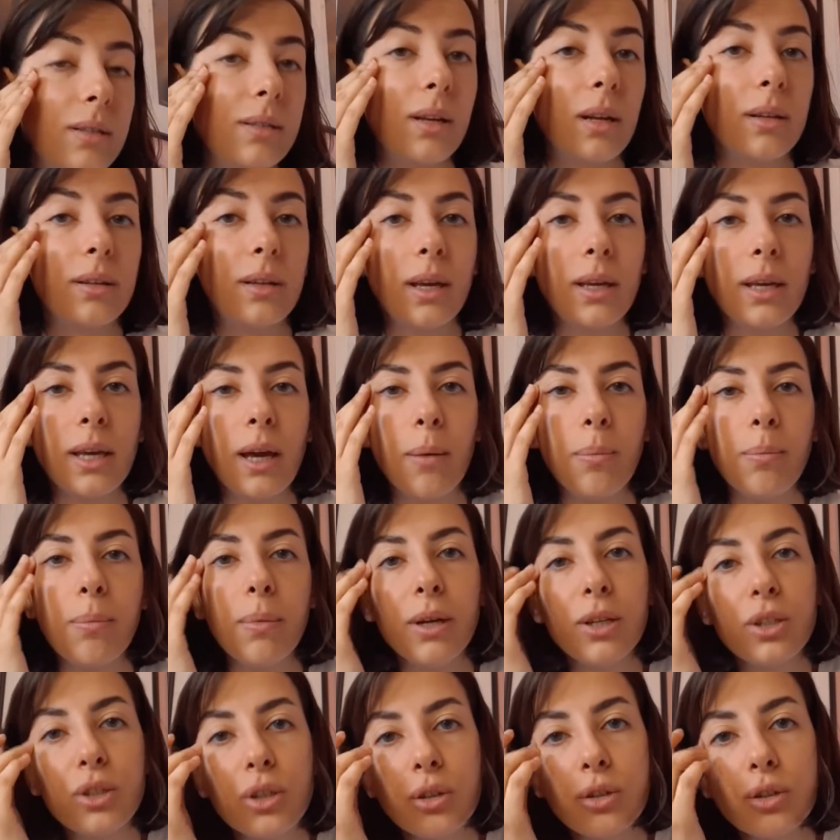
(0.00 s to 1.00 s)
Zaten
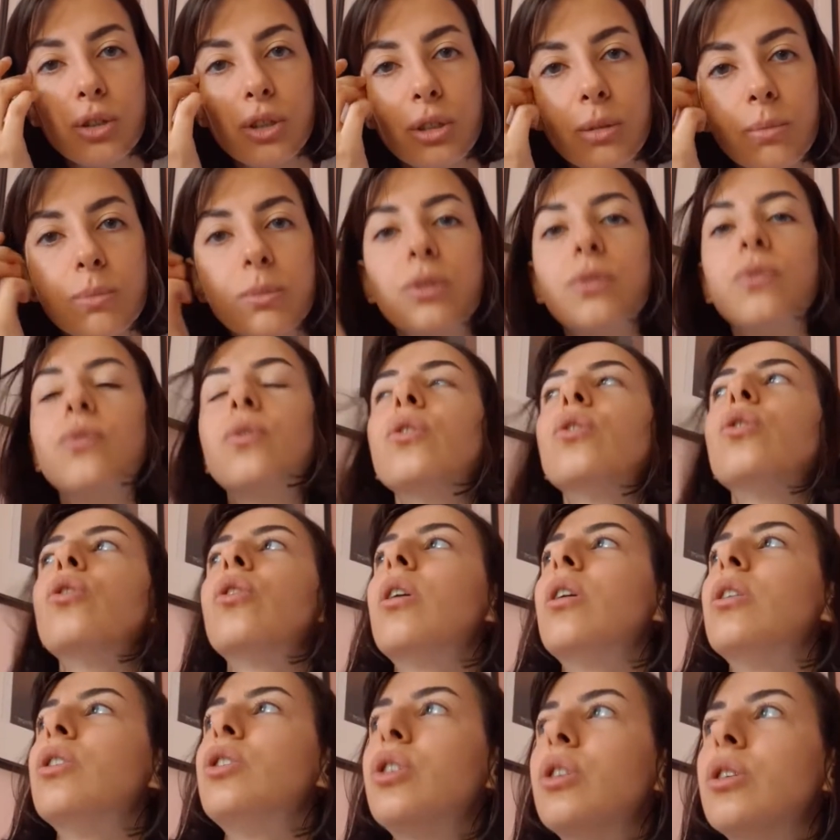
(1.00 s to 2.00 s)
yapmaya çalıştığımız figür
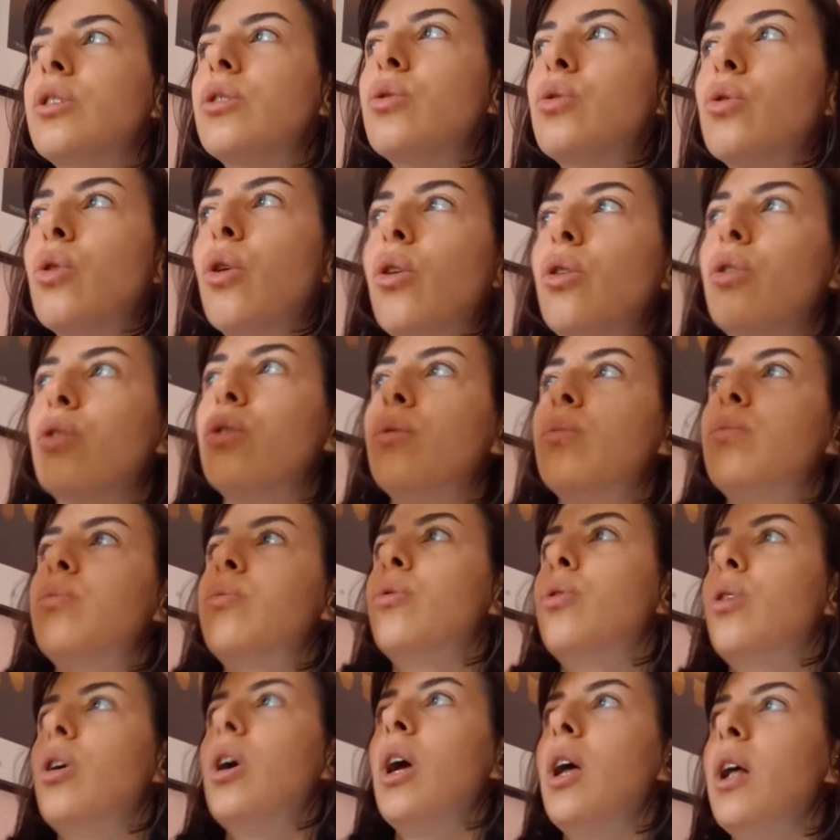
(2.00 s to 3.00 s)
aşırı zordu.
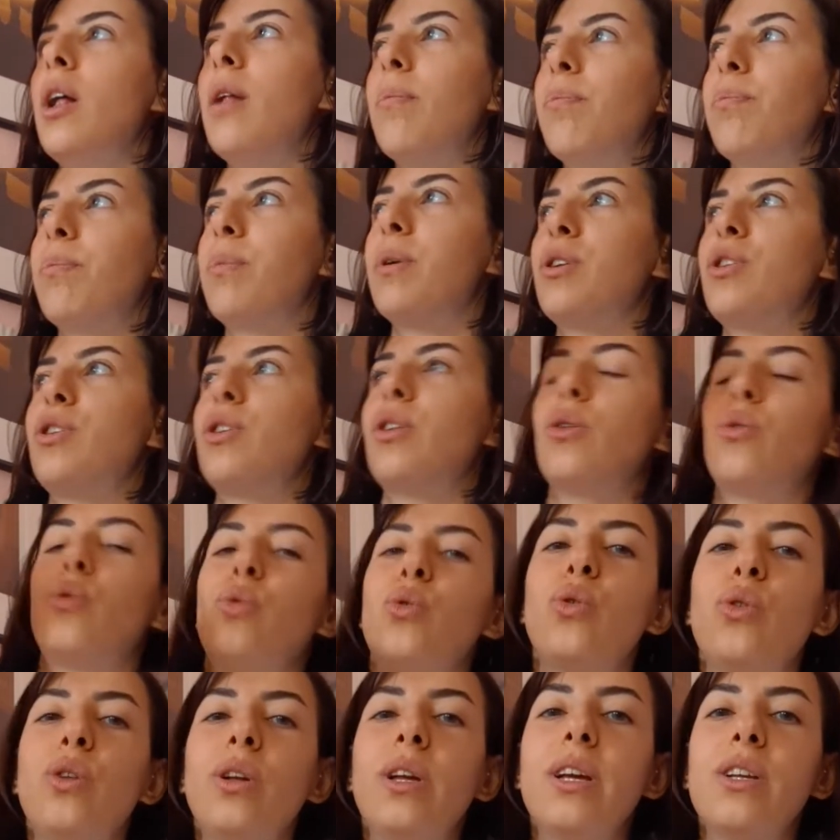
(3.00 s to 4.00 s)
Bu başına
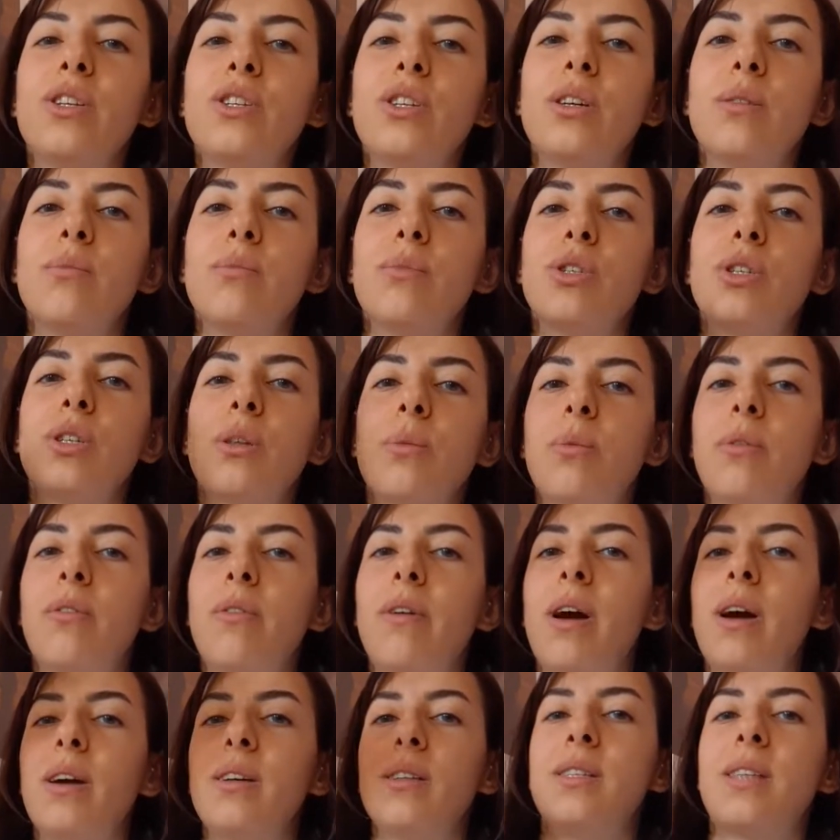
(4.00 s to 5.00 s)
tül geçirmiş gibi
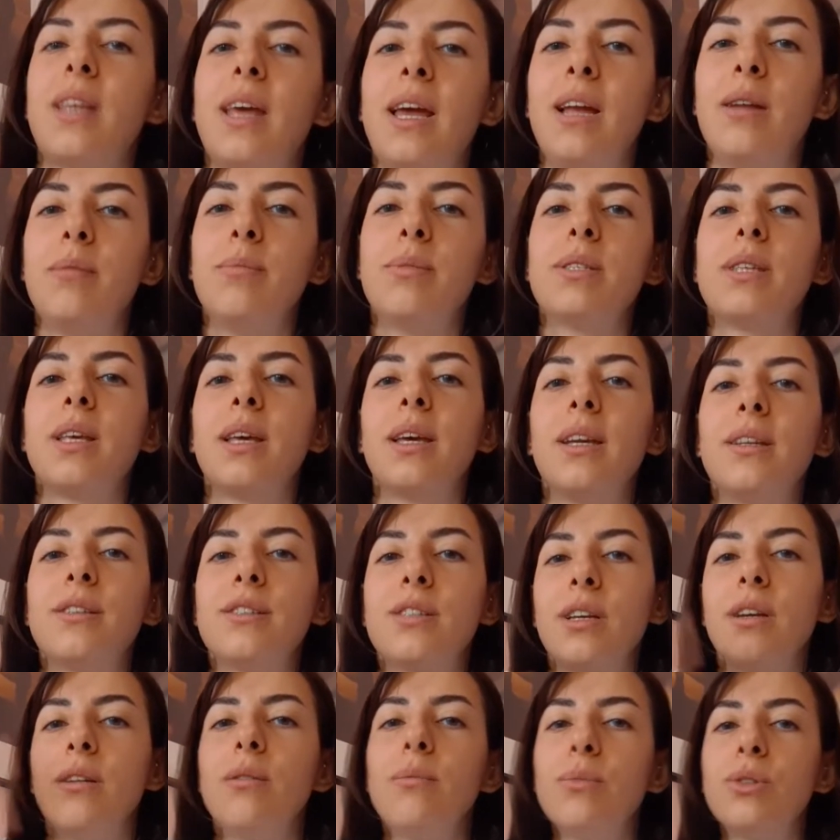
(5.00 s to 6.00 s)
veya işte elbise
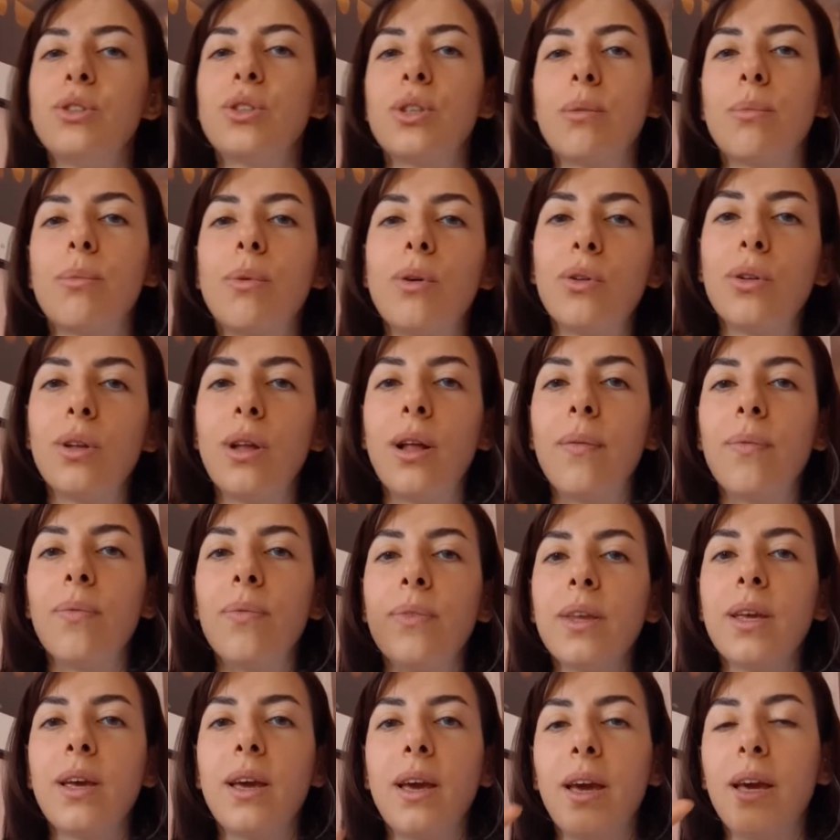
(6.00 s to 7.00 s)
geçirilmiş gibi olan
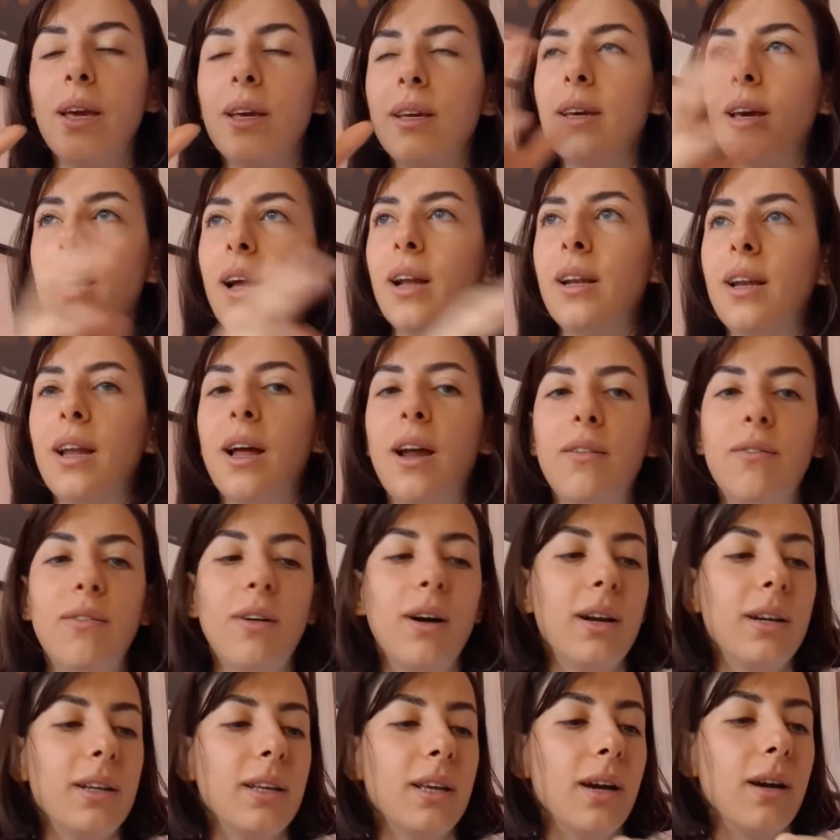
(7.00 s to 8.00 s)
heykeller
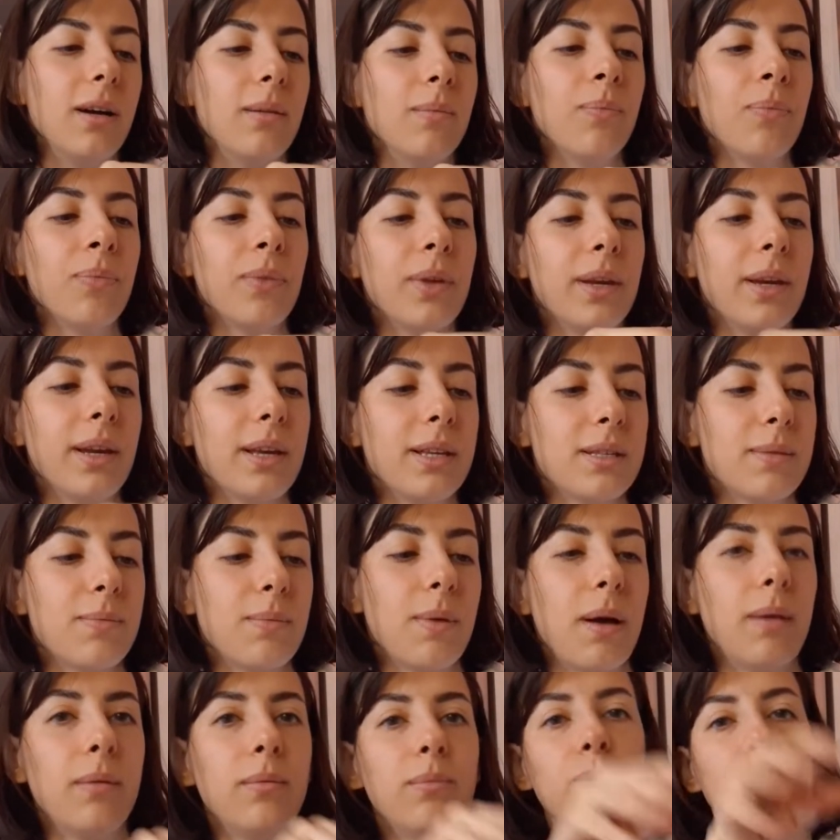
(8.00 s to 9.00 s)
var ya
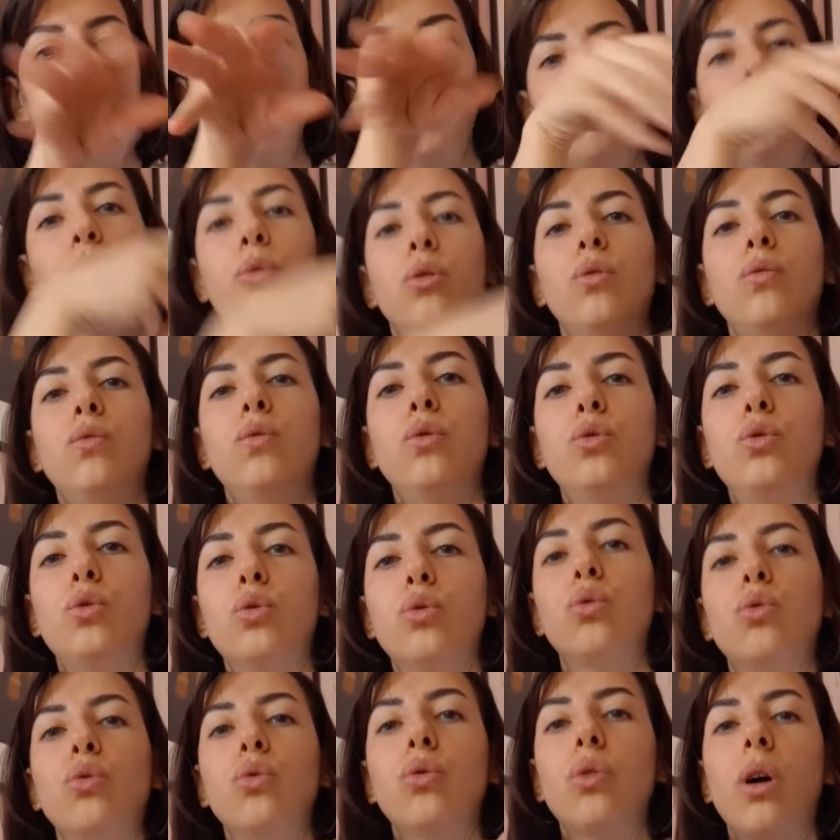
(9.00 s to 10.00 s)
resmen böyle
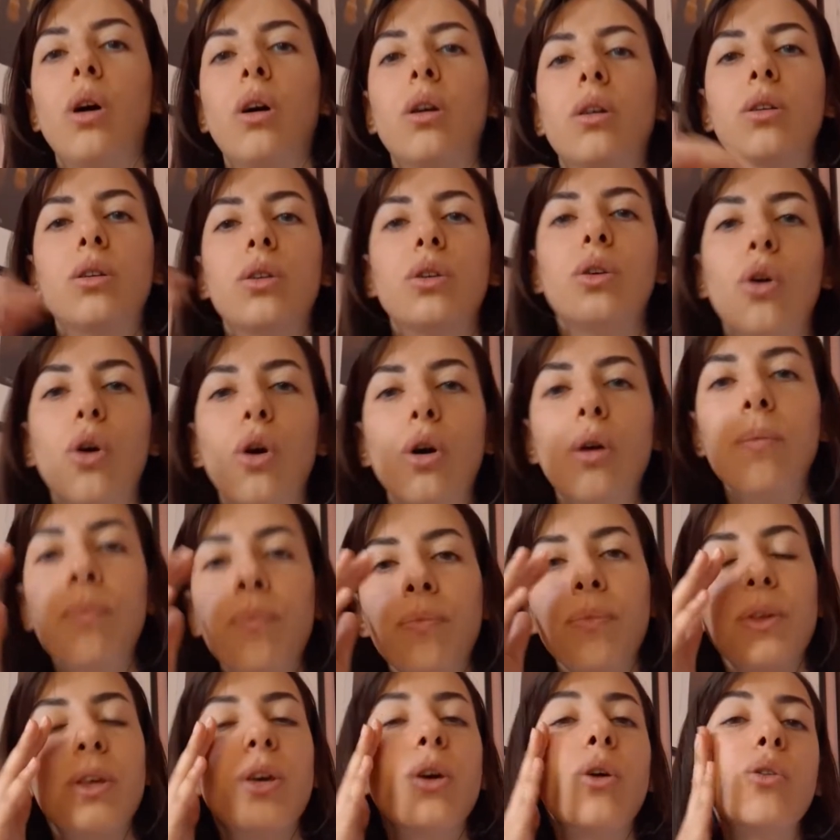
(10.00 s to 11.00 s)
vücudunda akıyor
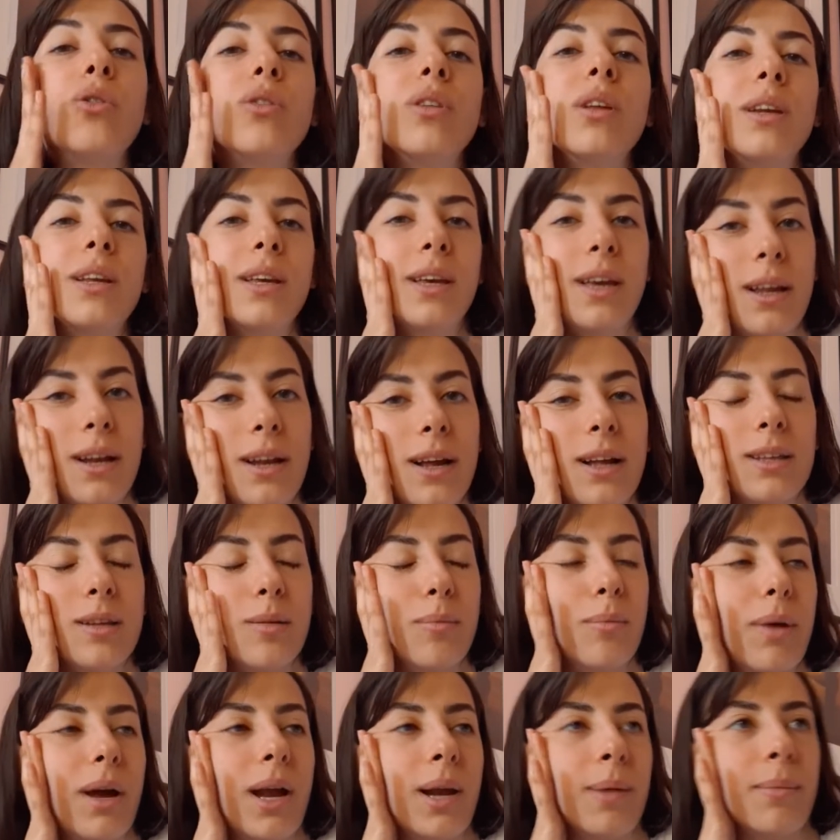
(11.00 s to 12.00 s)
ki onları genelde
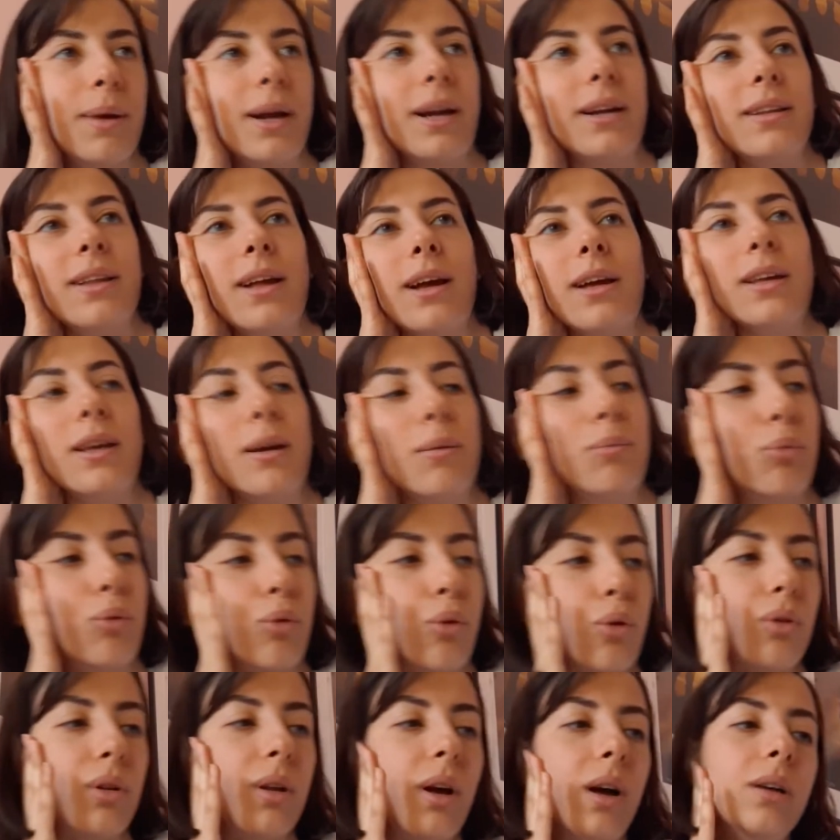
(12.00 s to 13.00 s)
mermerden
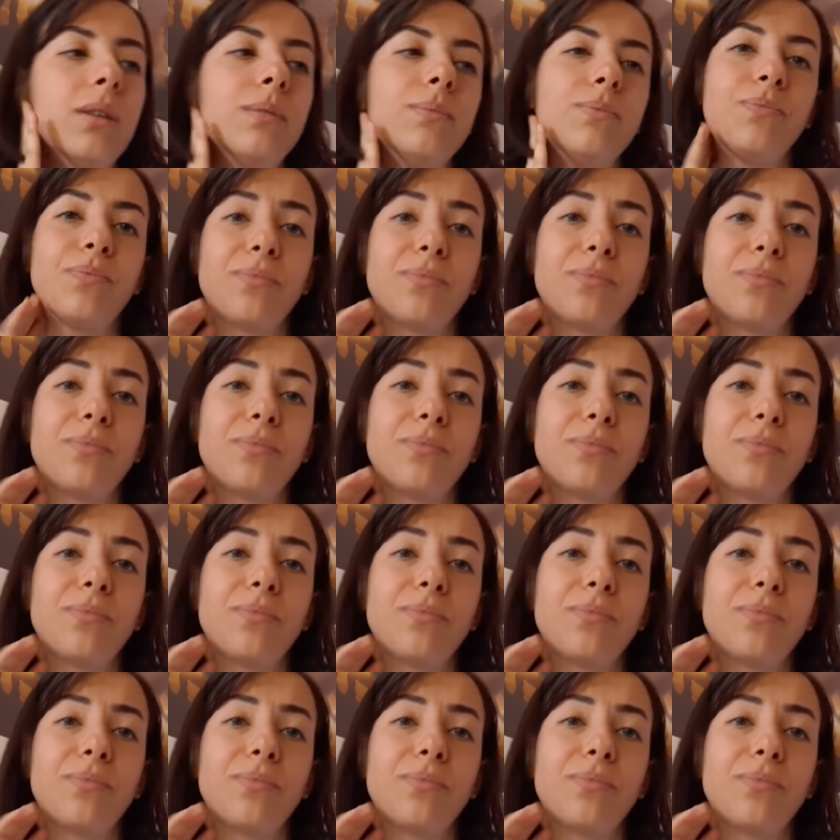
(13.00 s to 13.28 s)
yapıyorlar.